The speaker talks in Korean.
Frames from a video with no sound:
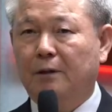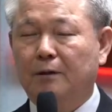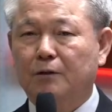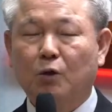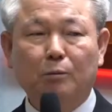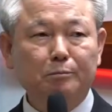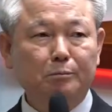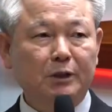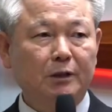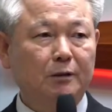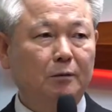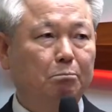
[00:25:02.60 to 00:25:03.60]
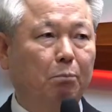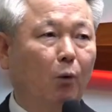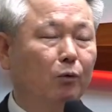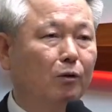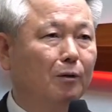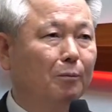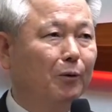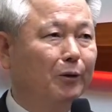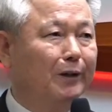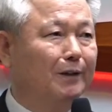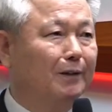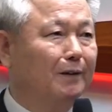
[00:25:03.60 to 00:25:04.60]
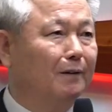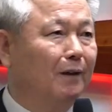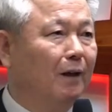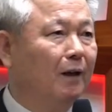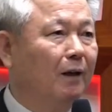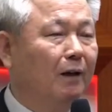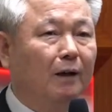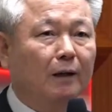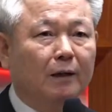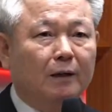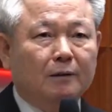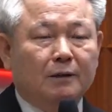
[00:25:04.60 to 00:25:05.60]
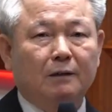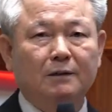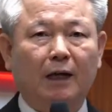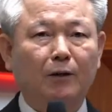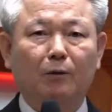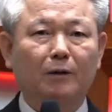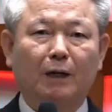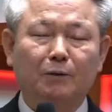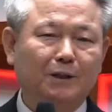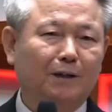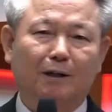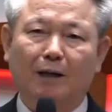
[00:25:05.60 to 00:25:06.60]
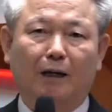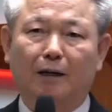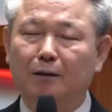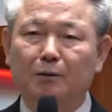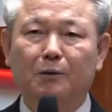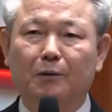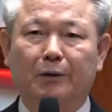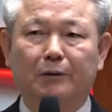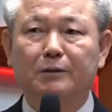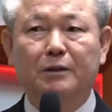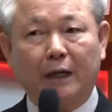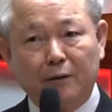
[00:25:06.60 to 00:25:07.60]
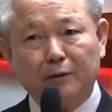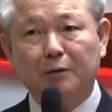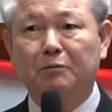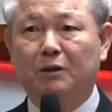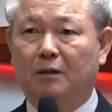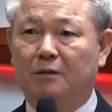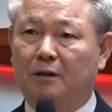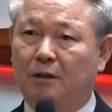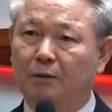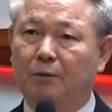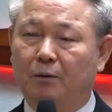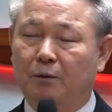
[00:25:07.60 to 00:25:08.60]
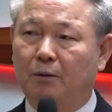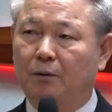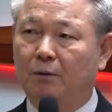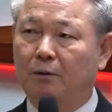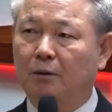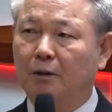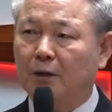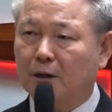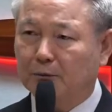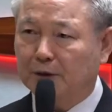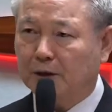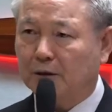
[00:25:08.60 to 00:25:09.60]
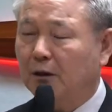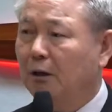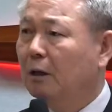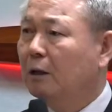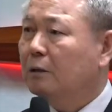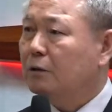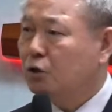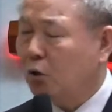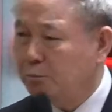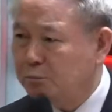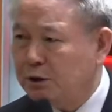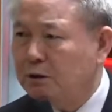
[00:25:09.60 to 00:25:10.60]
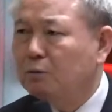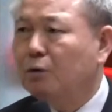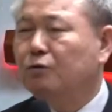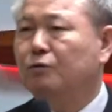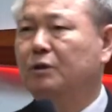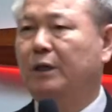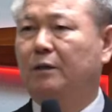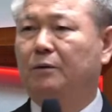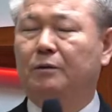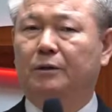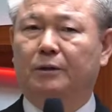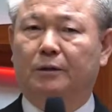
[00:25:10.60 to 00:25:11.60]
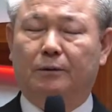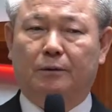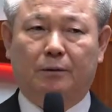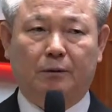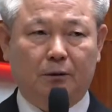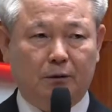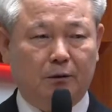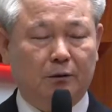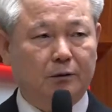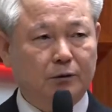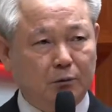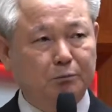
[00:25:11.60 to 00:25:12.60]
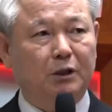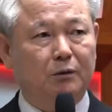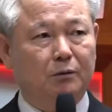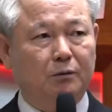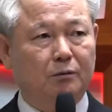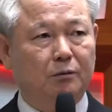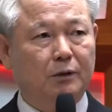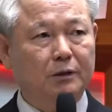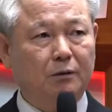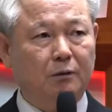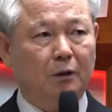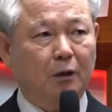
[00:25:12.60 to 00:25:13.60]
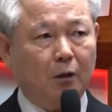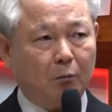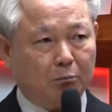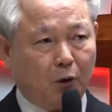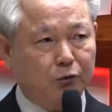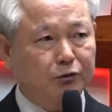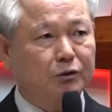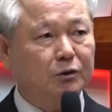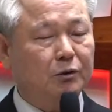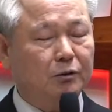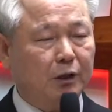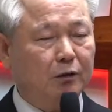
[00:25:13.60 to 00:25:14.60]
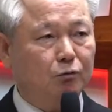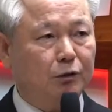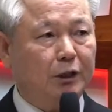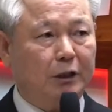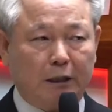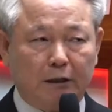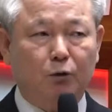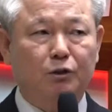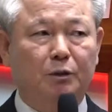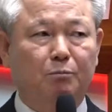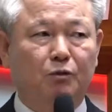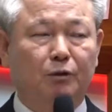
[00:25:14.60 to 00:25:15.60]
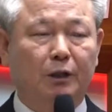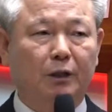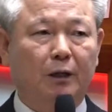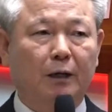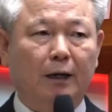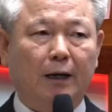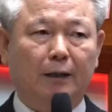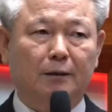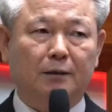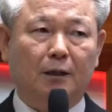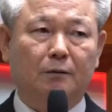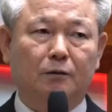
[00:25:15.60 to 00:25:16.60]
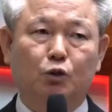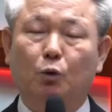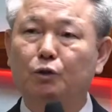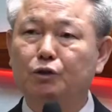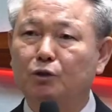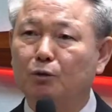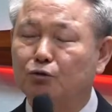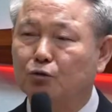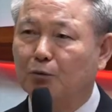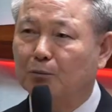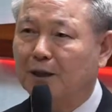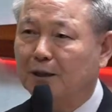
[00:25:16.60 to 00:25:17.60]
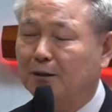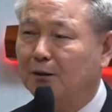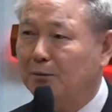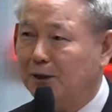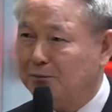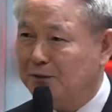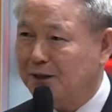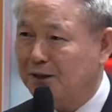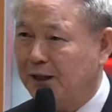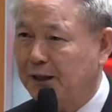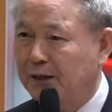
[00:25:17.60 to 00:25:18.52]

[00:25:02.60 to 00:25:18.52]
섬기는 본을 보여야 되는데 그게 사역이라고 생각을 안 하는 거예요. 그 사역입니다. 사역. 아멘. 섬기는 것도 사역이에요. 섬기는 것. 그래서 먼저 된 우리 리더십들이 항상 솔선수범하기를 바랍니다.